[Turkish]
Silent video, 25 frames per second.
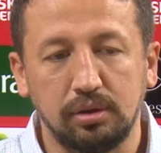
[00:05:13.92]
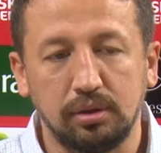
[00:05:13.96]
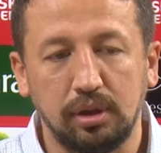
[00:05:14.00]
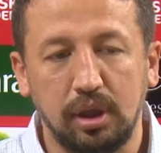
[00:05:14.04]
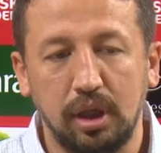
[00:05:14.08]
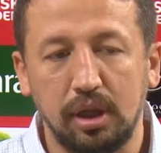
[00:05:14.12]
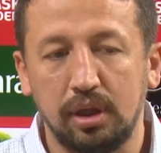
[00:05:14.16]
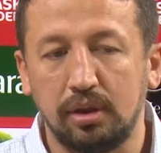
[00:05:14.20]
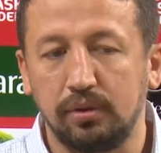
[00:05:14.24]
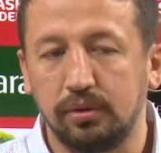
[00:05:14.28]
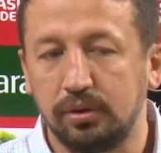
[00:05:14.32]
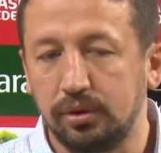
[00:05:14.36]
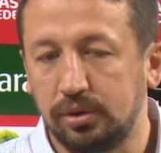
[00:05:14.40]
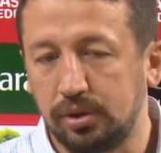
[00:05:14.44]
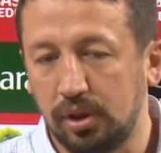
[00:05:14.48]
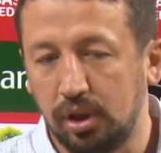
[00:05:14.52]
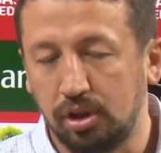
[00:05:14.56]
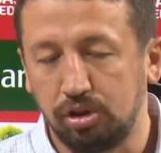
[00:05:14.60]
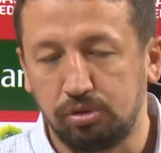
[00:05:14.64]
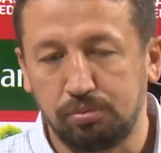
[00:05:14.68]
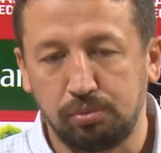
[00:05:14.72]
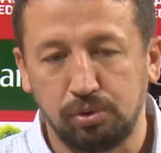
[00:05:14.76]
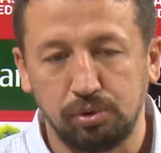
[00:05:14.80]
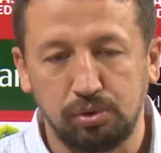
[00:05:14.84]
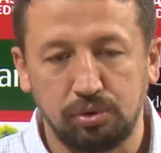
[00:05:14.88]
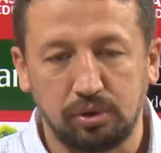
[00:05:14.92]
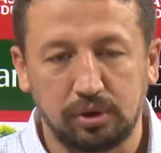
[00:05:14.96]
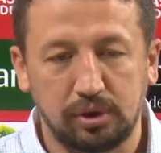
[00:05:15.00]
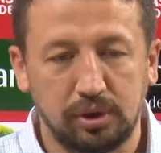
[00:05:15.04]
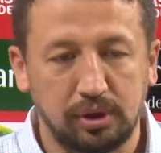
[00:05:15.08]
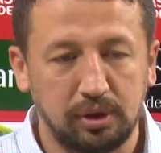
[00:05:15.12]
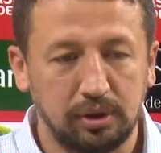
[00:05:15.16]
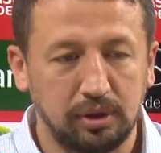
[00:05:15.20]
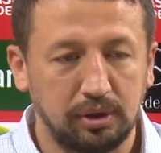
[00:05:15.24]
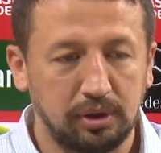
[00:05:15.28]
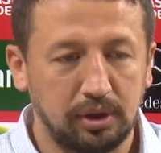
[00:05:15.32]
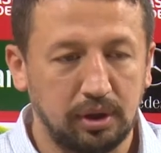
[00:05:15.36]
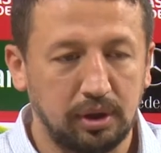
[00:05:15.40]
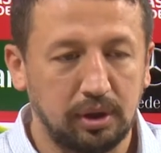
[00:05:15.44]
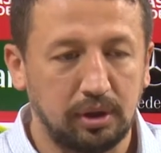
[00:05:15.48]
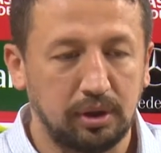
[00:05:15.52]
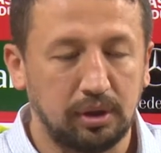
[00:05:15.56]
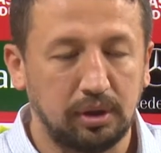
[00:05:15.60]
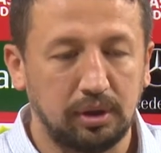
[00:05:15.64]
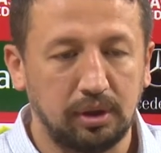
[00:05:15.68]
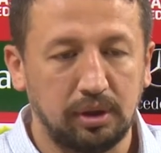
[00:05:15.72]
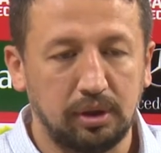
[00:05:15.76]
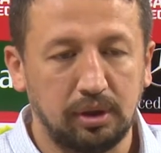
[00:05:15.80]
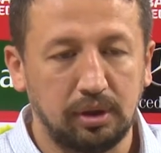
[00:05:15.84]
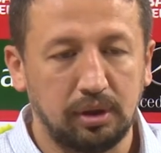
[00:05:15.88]
her şans bulduklarında
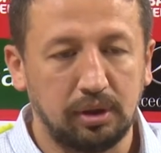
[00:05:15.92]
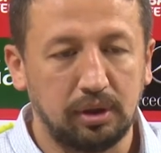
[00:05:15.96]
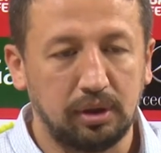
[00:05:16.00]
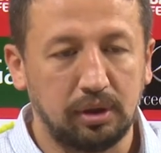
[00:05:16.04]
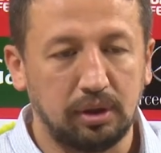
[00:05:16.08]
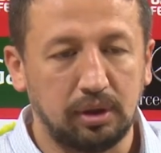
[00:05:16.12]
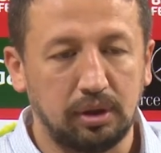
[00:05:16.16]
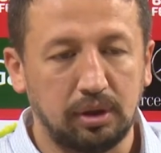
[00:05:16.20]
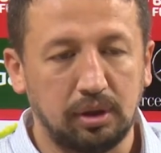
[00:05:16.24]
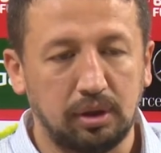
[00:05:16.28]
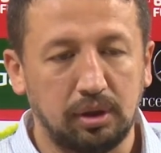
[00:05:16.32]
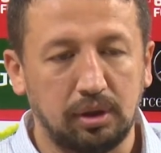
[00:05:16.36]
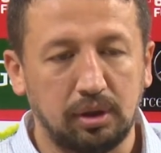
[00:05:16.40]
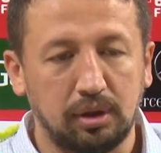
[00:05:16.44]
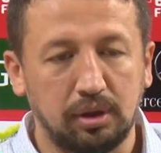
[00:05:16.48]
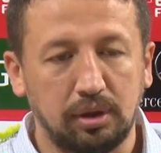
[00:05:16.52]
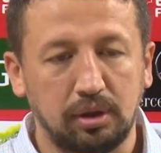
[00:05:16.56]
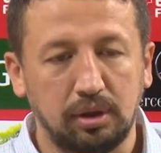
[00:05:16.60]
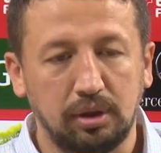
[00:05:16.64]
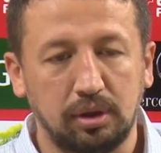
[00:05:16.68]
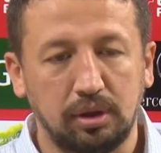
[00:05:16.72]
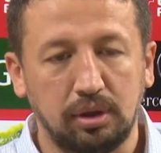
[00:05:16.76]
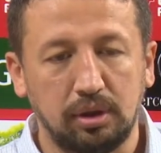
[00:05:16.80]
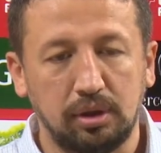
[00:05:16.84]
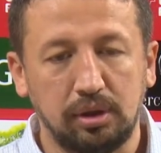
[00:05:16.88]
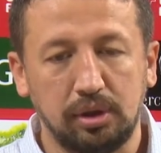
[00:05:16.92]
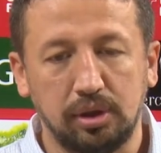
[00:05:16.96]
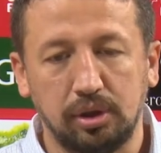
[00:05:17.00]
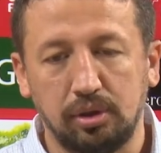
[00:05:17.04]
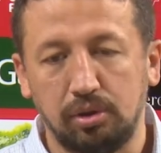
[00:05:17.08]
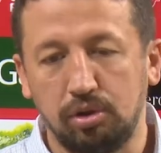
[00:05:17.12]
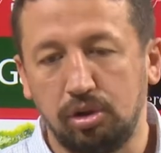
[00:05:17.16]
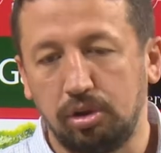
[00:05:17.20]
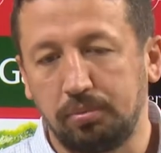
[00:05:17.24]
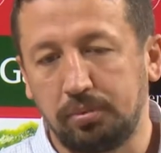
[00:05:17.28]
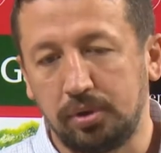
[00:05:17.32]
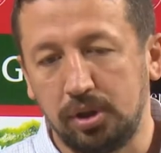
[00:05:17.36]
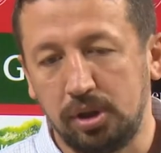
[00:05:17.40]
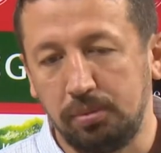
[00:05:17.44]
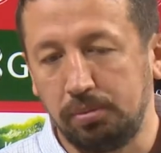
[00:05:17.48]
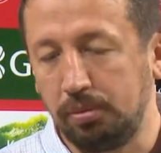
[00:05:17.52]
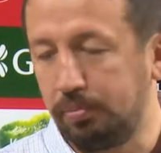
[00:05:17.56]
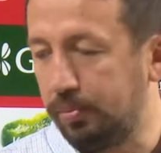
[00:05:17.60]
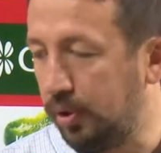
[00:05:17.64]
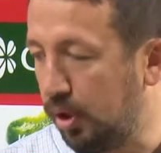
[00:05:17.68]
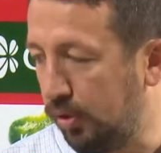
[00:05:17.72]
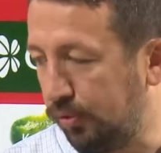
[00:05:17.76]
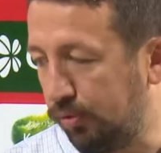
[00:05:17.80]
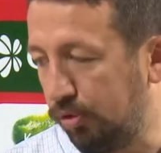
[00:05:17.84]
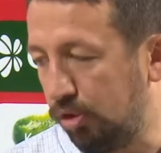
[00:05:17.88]
e, inanıyorum ki iyi bir
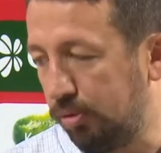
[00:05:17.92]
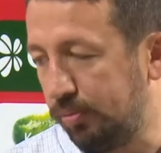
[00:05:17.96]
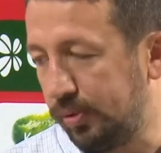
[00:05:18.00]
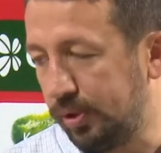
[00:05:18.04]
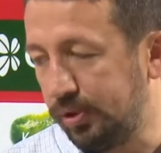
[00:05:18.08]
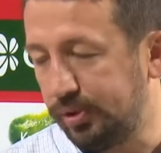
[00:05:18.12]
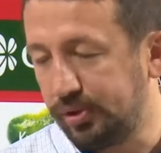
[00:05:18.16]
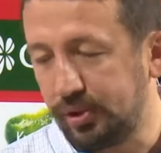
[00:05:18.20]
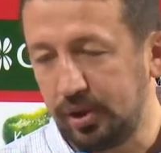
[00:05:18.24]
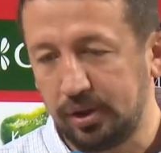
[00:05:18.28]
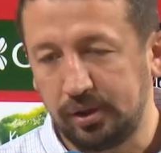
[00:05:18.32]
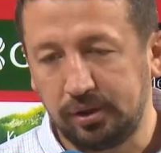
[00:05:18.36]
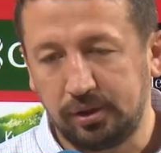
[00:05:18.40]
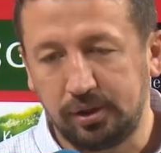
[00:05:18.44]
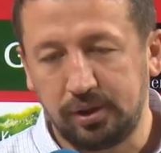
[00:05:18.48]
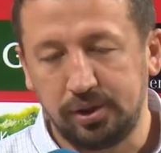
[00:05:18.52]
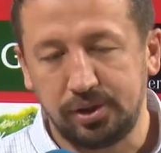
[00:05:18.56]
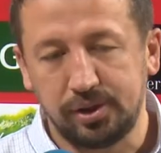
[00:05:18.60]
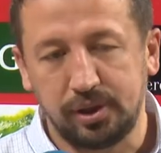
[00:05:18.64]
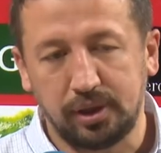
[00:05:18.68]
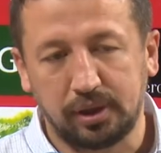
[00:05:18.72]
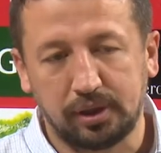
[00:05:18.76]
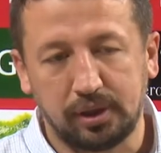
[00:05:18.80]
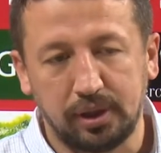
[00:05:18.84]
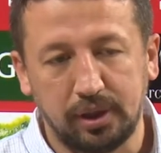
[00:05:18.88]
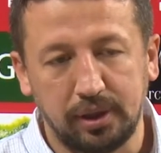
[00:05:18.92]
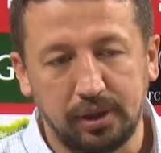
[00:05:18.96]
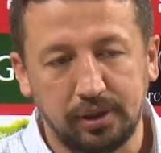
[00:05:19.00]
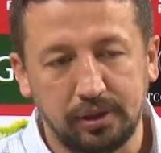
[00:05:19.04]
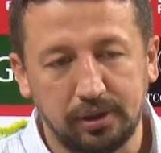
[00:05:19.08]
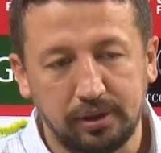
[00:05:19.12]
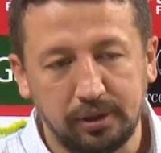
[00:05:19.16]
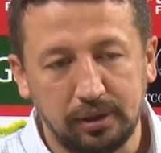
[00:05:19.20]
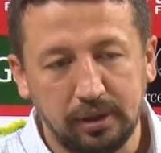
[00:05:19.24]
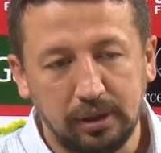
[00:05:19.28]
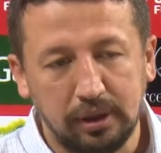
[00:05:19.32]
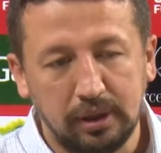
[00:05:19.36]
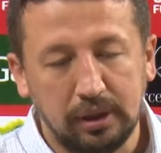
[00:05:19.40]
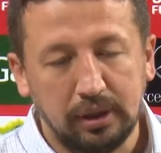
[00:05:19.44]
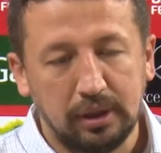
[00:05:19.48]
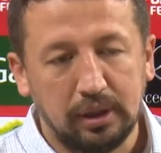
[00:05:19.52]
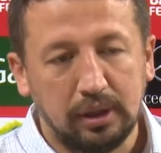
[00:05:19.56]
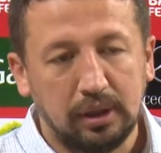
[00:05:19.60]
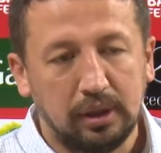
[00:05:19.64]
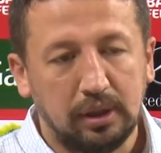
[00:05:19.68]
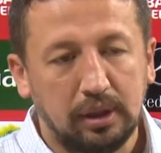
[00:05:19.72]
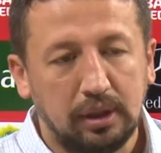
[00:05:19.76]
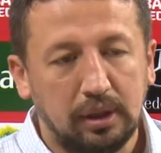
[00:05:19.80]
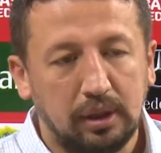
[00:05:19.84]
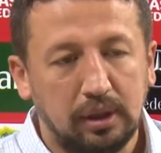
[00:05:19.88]
performans sergileyeceklerdir.
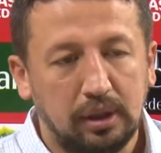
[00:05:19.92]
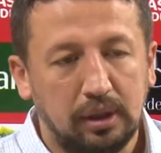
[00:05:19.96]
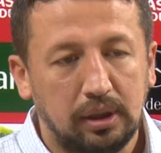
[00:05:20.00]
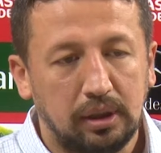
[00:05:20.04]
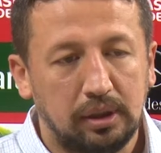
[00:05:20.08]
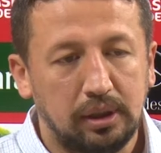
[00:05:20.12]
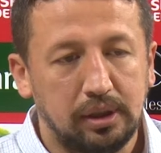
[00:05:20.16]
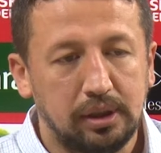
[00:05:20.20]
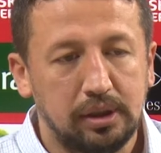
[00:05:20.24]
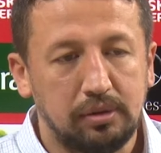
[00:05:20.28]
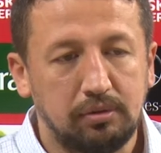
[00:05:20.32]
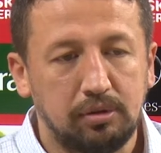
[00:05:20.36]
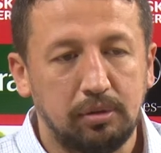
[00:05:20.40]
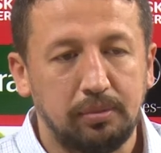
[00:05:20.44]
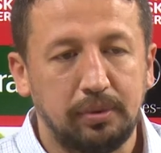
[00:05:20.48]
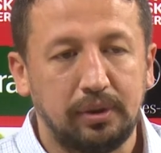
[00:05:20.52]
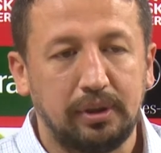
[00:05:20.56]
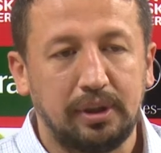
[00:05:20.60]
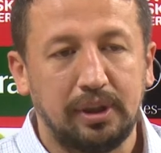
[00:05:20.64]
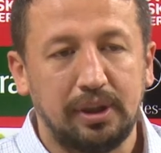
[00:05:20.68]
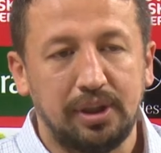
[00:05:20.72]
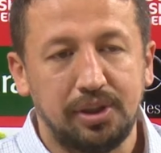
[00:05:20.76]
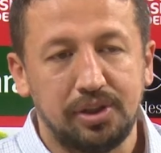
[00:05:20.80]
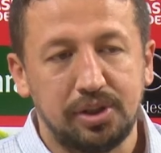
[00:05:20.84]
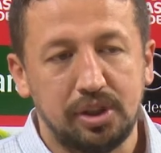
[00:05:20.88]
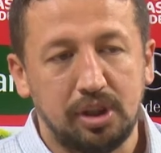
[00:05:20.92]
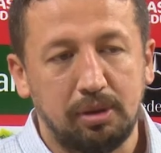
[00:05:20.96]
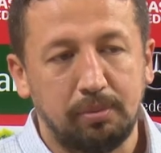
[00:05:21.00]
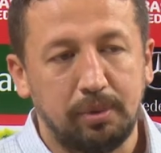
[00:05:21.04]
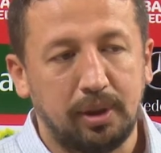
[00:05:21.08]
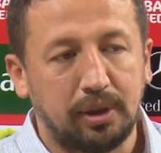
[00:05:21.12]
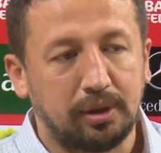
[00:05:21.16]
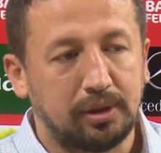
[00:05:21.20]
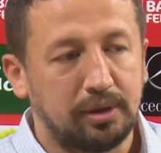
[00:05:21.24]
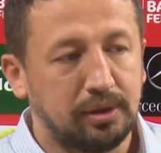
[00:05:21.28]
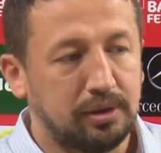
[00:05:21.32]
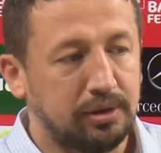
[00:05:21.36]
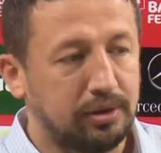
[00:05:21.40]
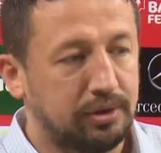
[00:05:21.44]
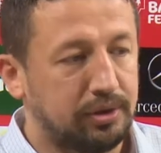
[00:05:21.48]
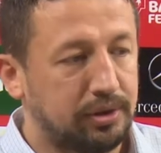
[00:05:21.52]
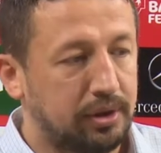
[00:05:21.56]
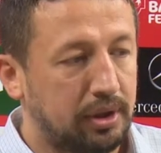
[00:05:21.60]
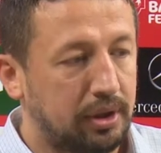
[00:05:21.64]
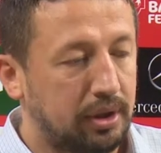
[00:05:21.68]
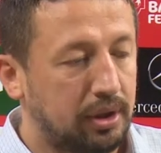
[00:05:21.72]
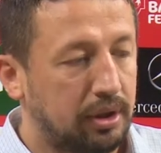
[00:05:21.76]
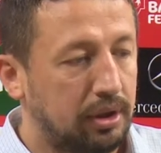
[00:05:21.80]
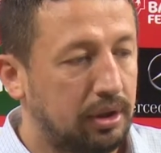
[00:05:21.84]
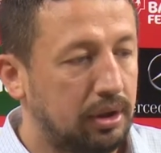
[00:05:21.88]
Dediğim gibi geleceğe
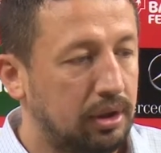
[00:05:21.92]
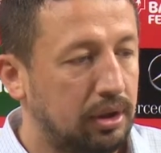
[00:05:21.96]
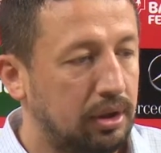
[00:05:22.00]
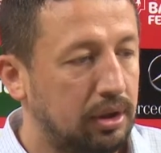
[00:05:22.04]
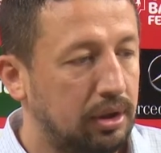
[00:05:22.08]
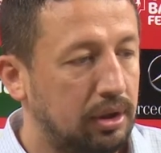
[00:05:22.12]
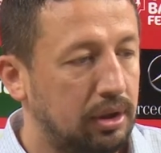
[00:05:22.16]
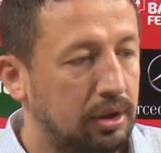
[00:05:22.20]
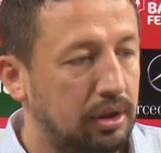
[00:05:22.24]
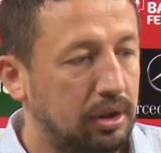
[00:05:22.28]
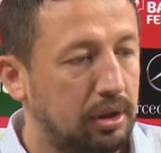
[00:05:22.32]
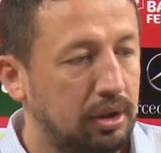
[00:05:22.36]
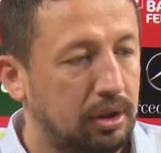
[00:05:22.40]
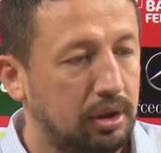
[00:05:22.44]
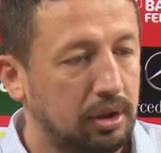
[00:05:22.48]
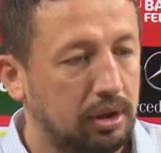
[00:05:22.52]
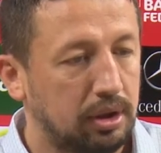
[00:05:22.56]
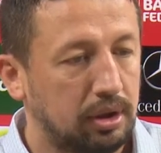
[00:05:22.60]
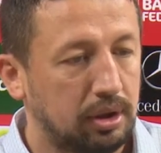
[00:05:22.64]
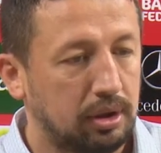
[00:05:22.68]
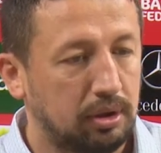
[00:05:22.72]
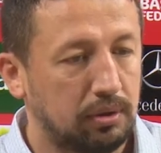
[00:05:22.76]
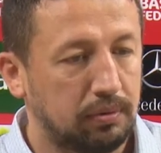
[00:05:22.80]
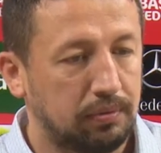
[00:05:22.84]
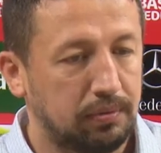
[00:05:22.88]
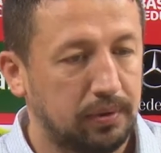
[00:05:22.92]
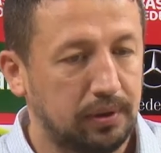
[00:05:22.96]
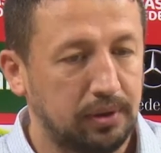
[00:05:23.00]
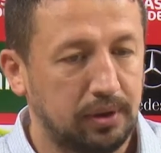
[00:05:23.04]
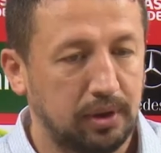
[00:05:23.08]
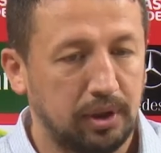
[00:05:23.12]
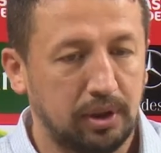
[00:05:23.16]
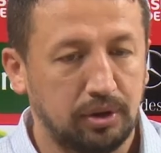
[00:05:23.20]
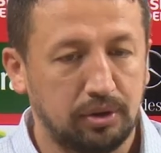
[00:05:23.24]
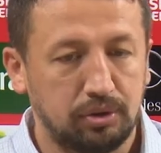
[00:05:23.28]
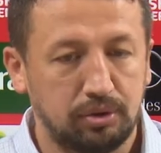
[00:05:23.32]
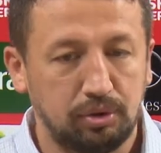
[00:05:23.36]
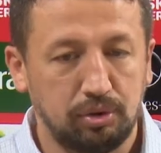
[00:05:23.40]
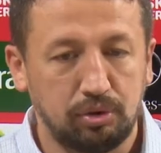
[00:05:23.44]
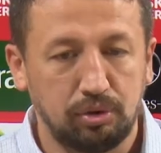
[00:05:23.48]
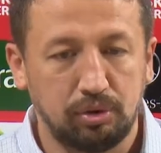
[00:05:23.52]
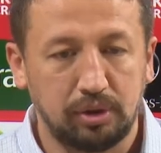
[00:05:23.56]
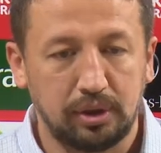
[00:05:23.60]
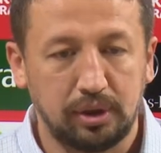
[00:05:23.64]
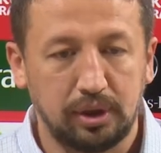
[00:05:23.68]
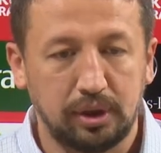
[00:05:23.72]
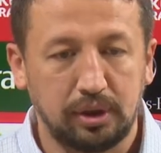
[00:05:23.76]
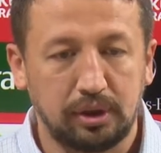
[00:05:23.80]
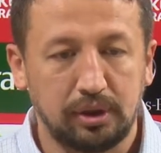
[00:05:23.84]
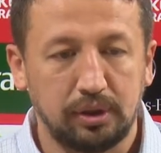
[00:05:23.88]
baktığınızda e, federasyon
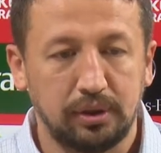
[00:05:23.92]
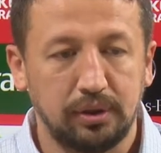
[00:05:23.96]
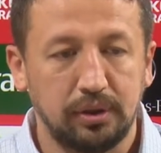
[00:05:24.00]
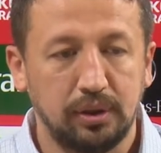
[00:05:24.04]
olarak